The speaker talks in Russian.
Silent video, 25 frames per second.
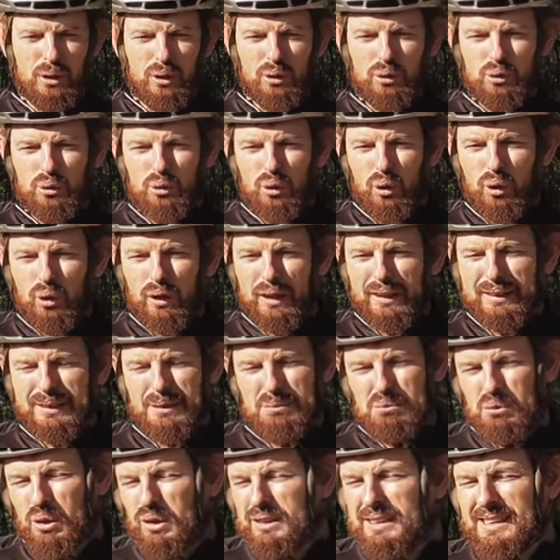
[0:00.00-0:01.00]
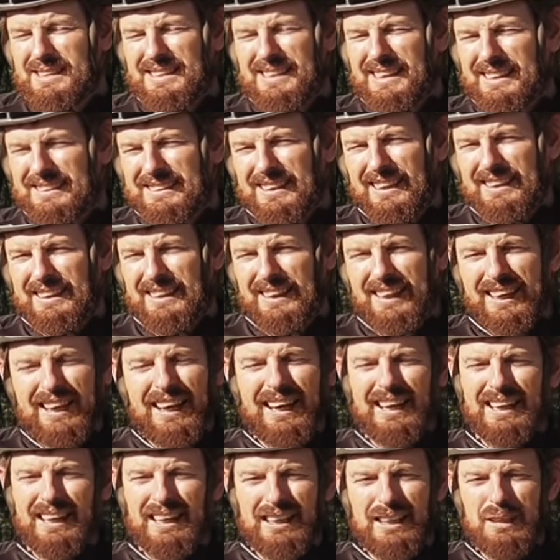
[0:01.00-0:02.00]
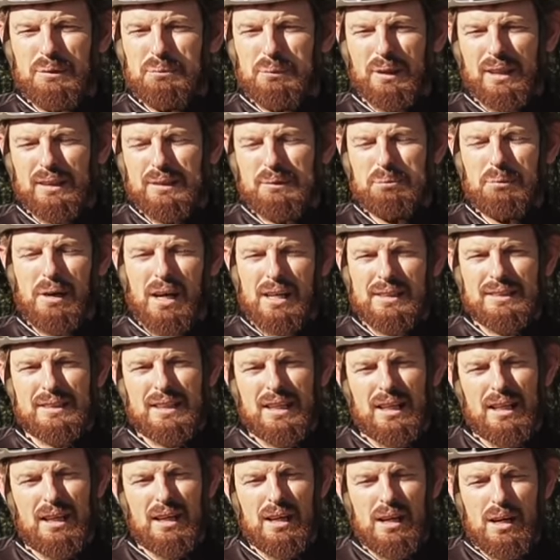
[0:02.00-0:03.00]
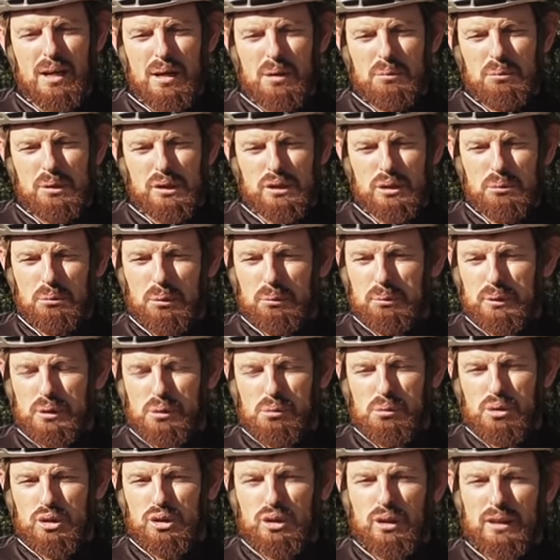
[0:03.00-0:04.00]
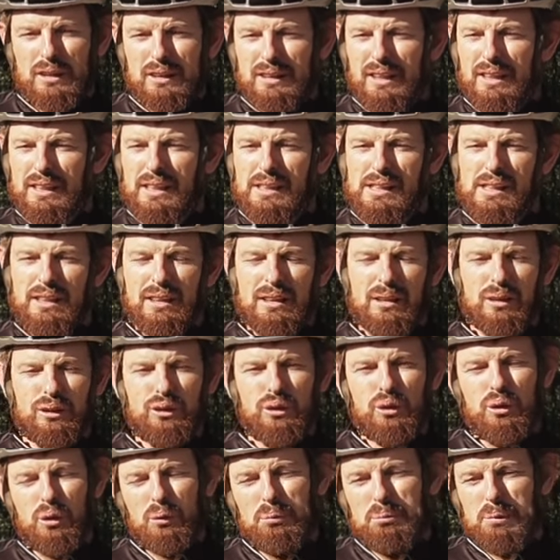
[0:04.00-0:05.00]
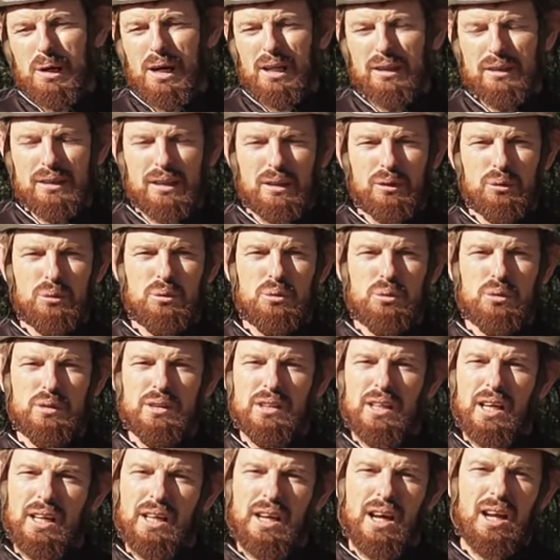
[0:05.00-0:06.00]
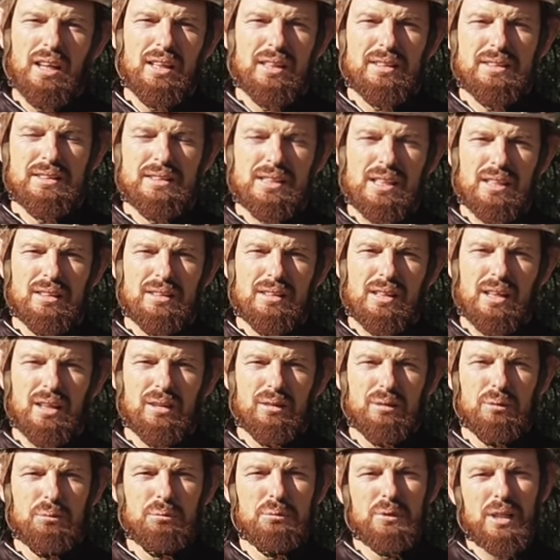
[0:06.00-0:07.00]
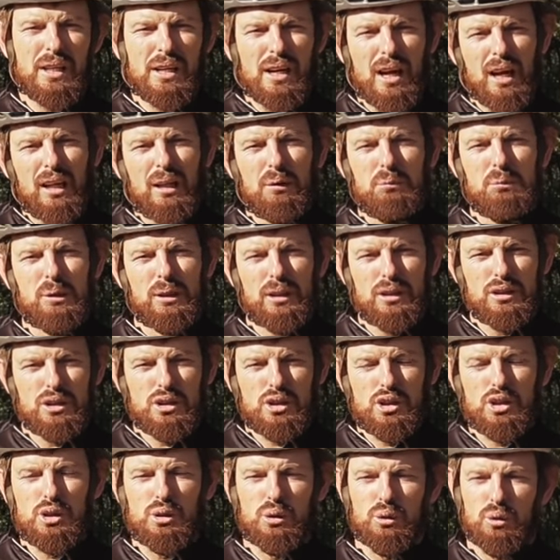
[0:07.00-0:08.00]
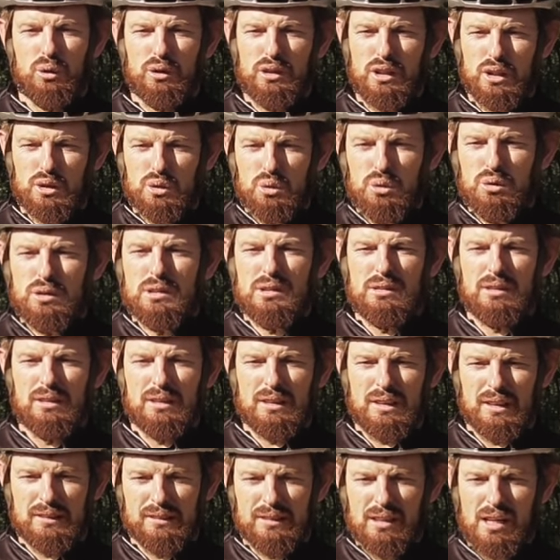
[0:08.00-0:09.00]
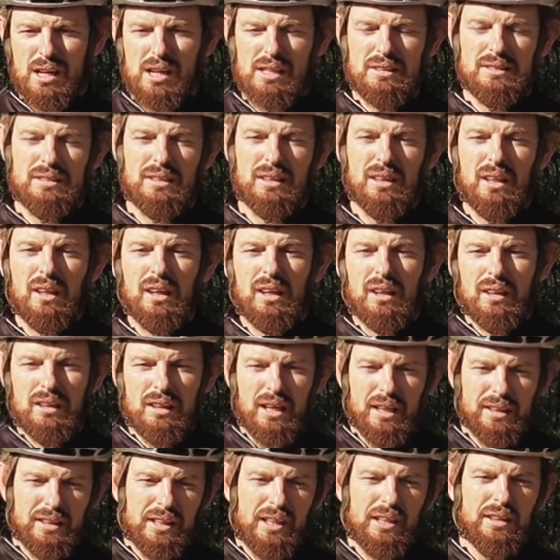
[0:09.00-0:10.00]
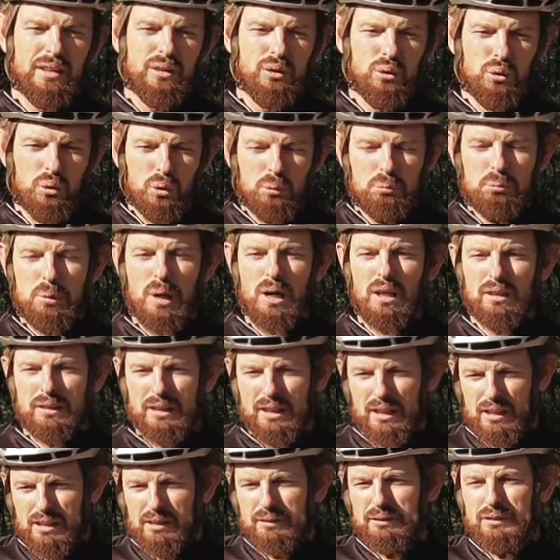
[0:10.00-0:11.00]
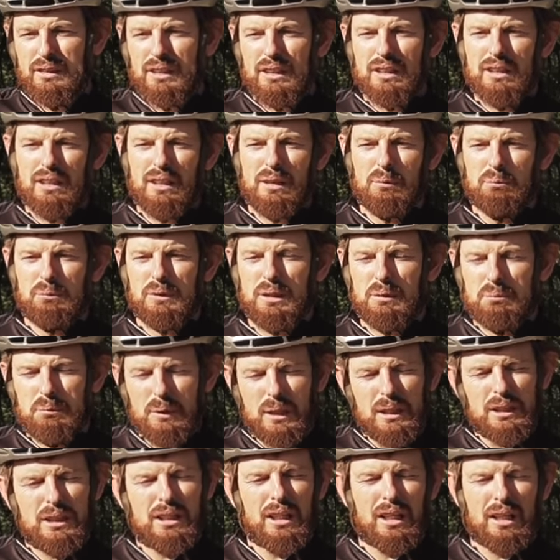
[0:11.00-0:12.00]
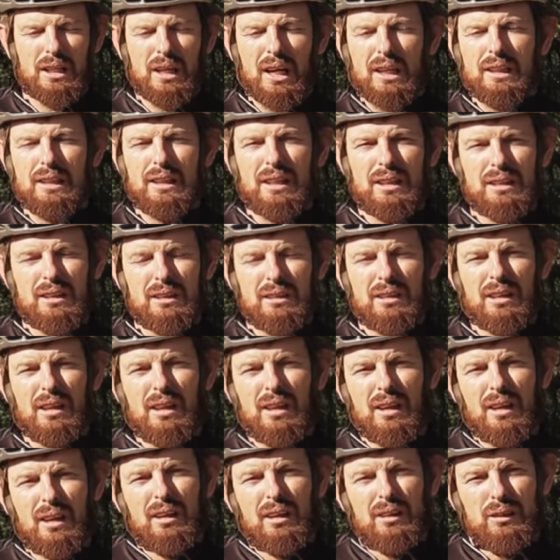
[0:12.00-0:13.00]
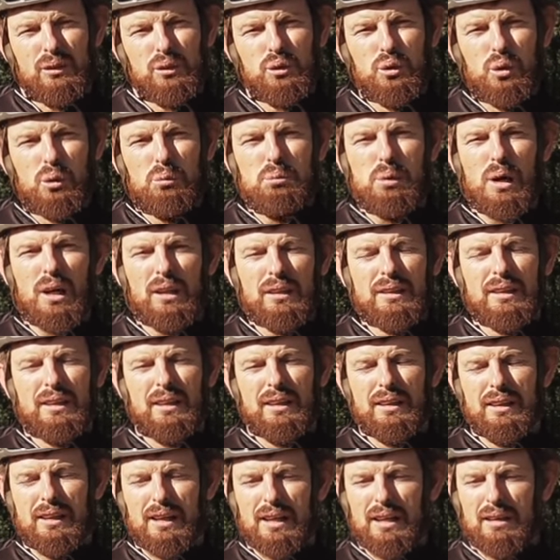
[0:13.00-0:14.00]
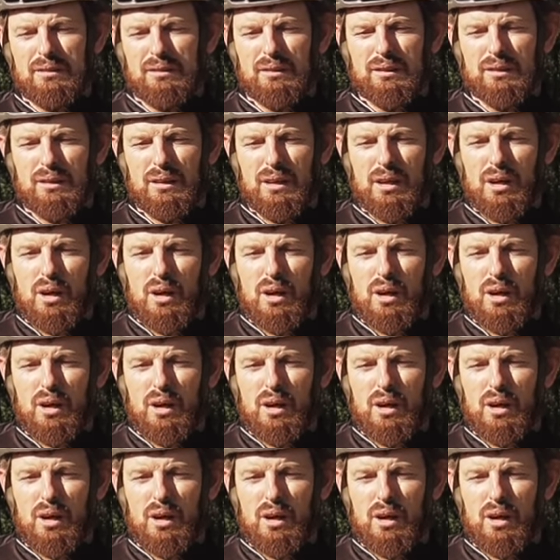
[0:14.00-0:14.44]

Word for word: Но это, можно сказать, такая галимая отмазка. Почему? Потому что, когда я ехал дно балки, ну, я реально страдал. Мне реально было тяжело. Я чувствовал контраст, как едет дно балки ровники мтбшкой, как едет дно балки гревел.